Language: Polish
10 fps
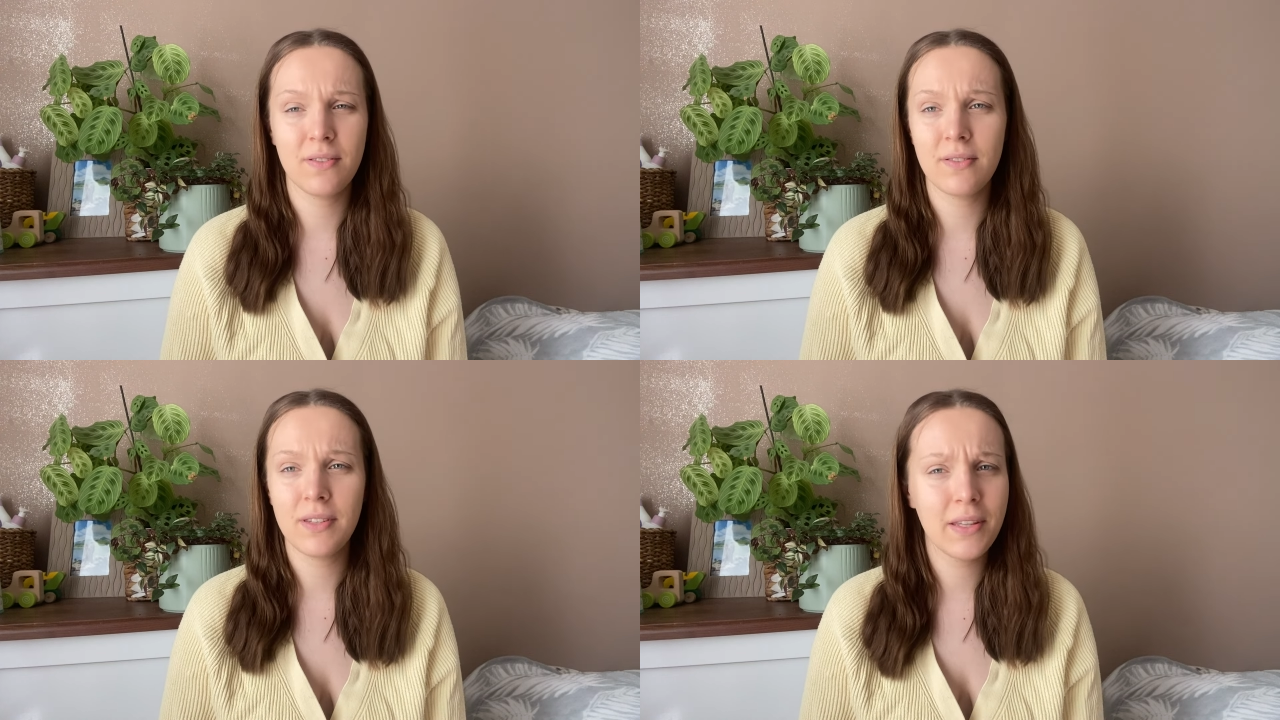
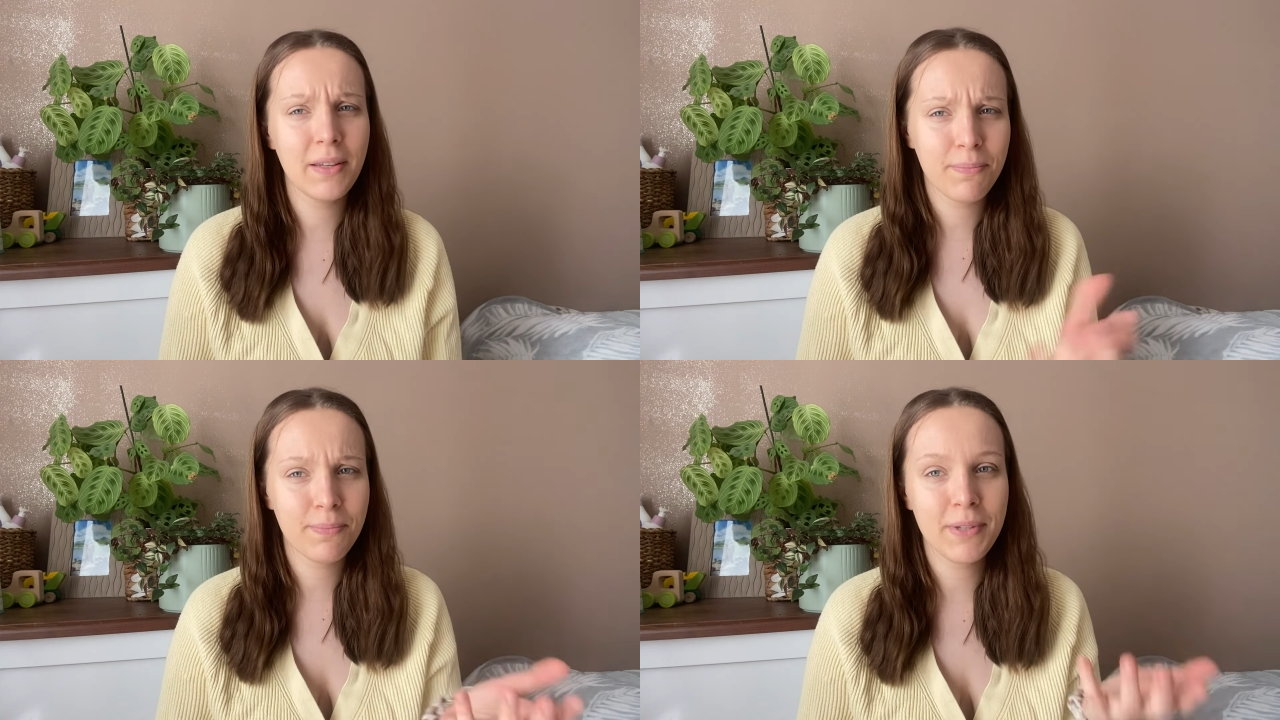
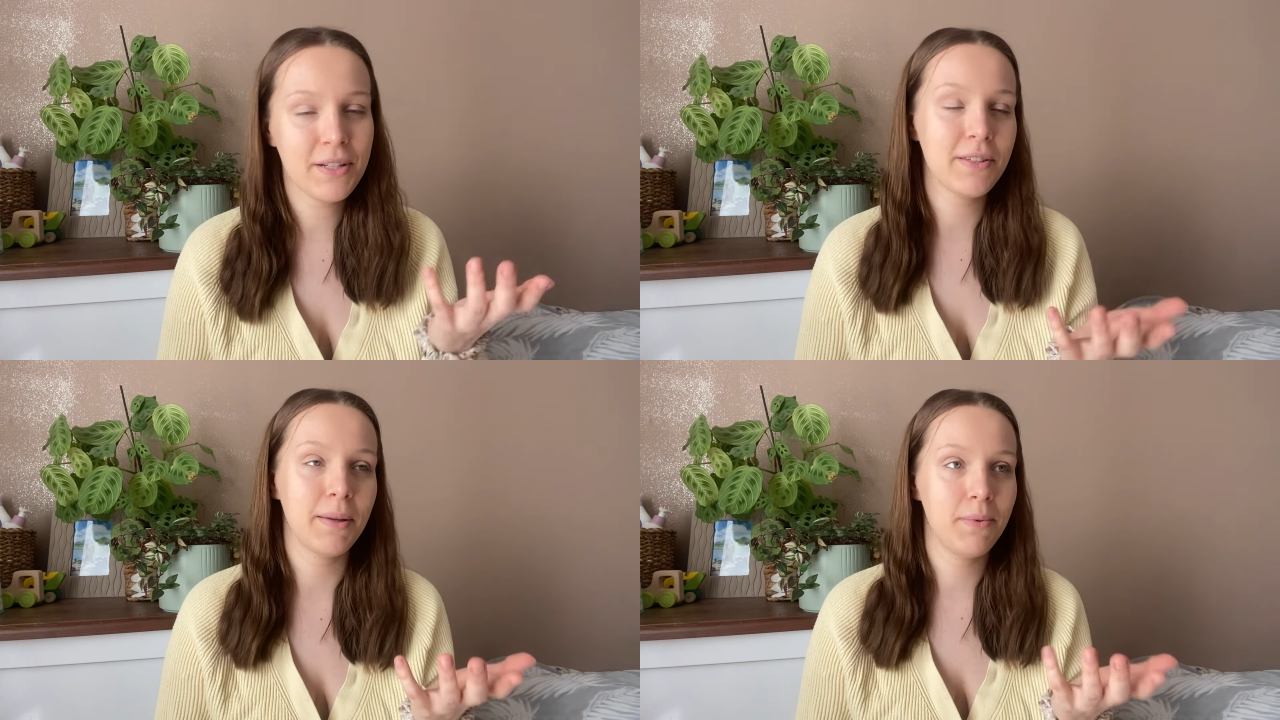no, nie
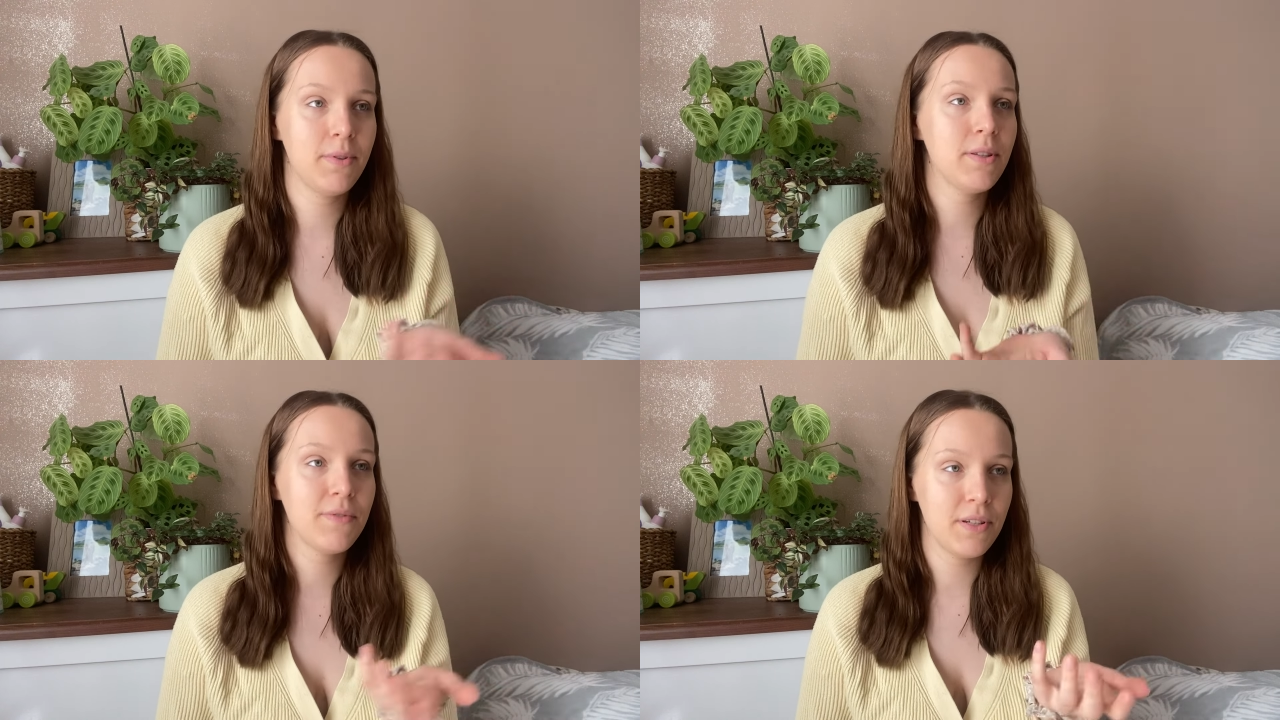czasami, no
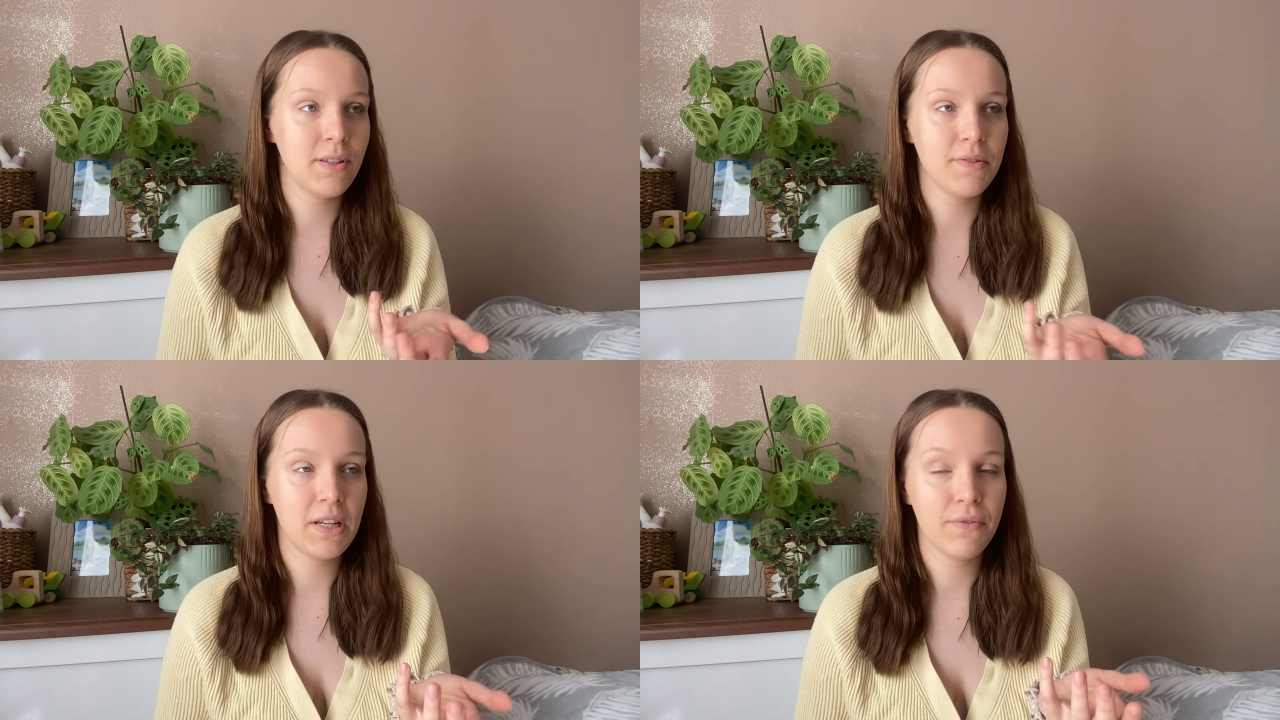zazwyczaj
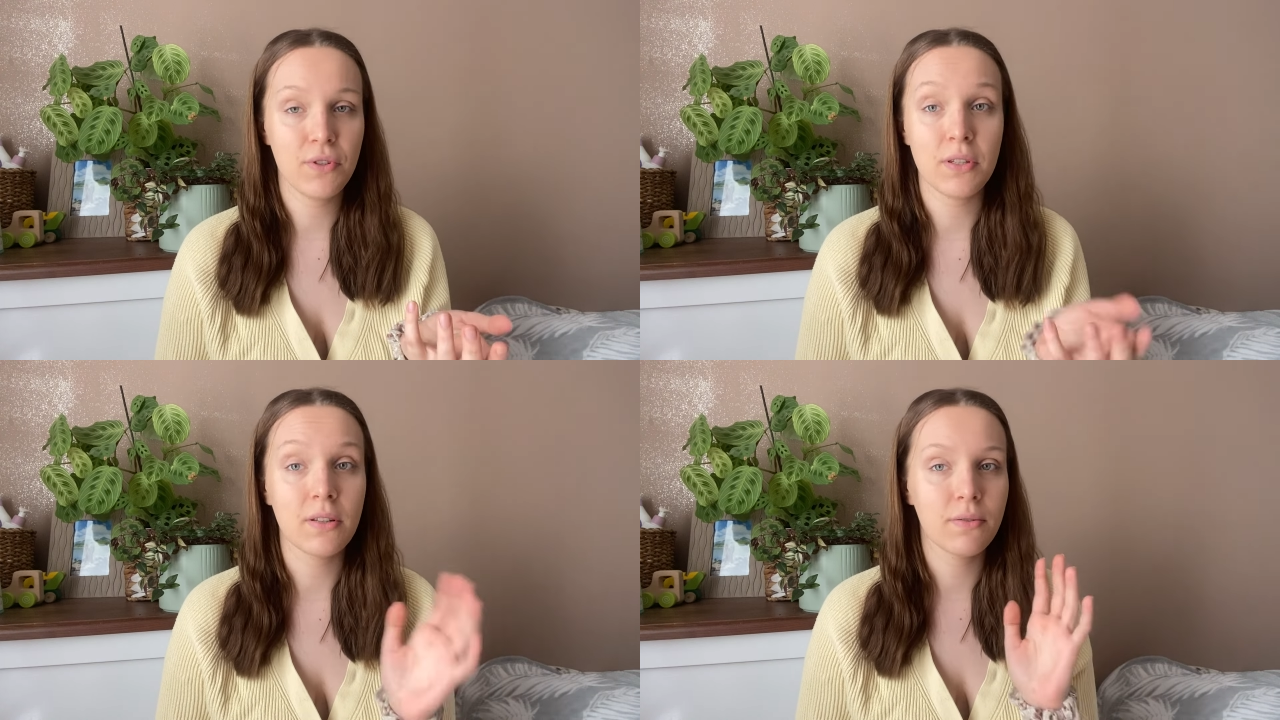zawsze ja w
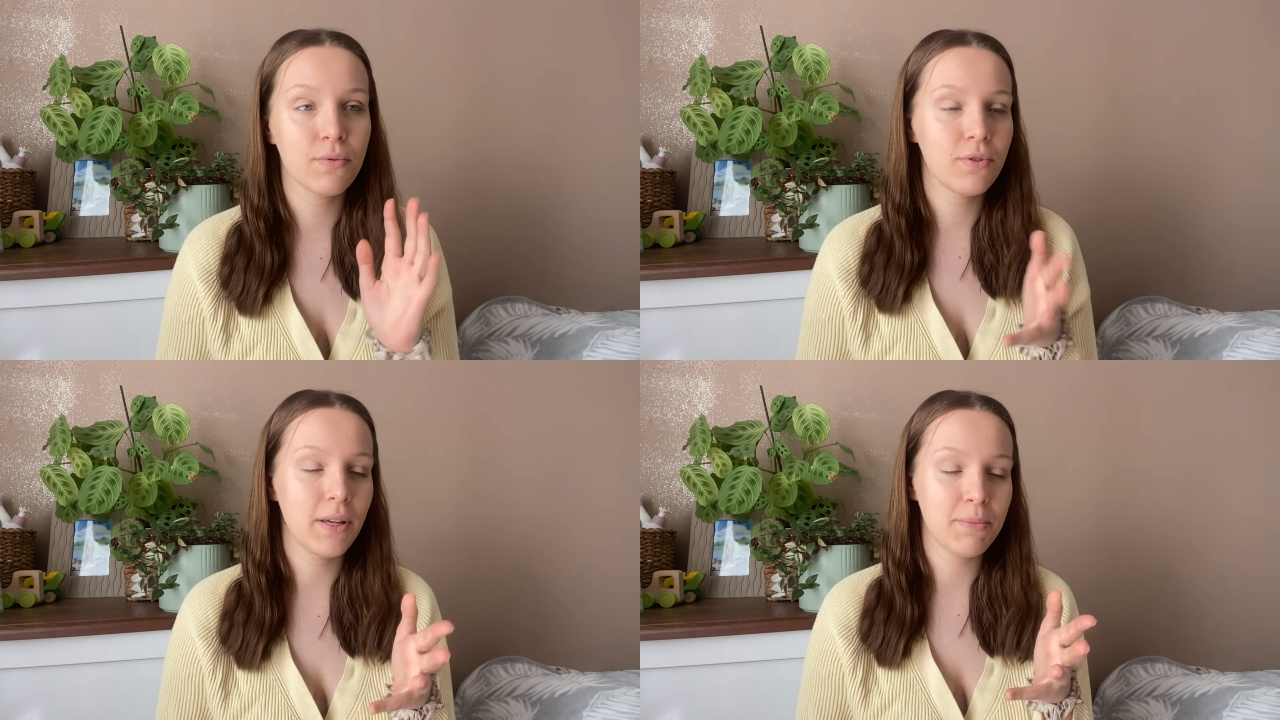nocy
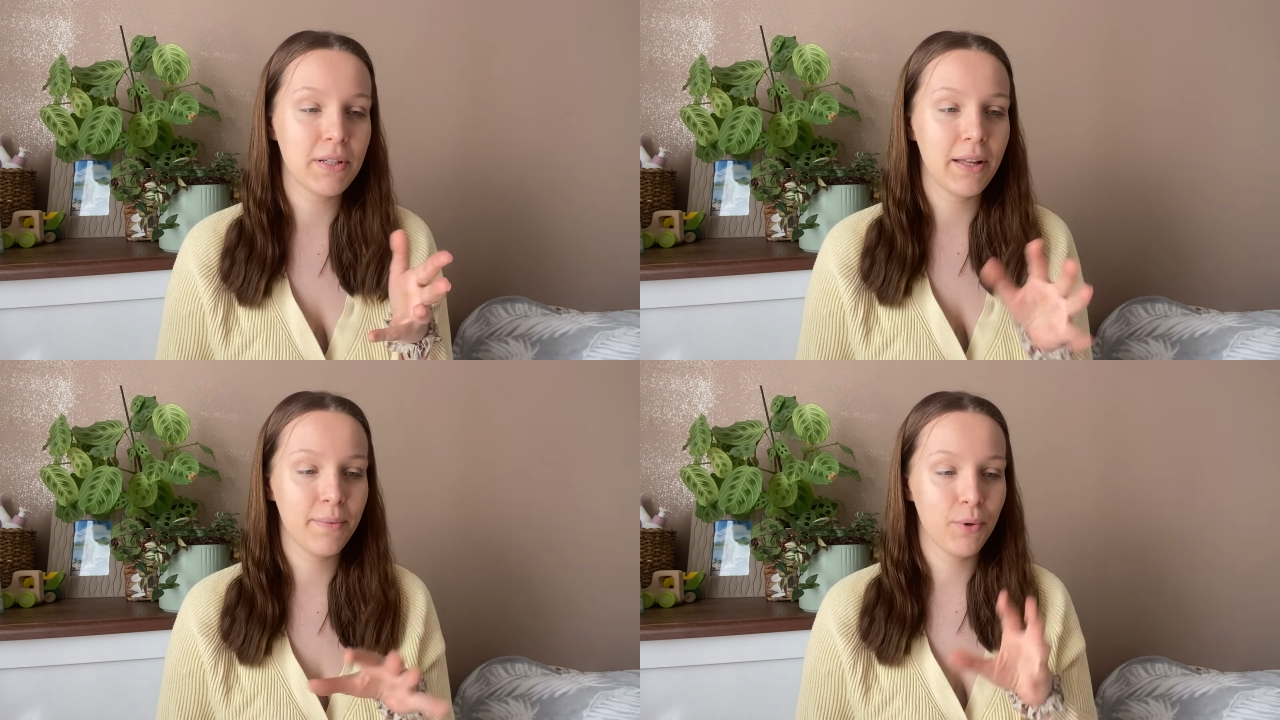już nie myślę,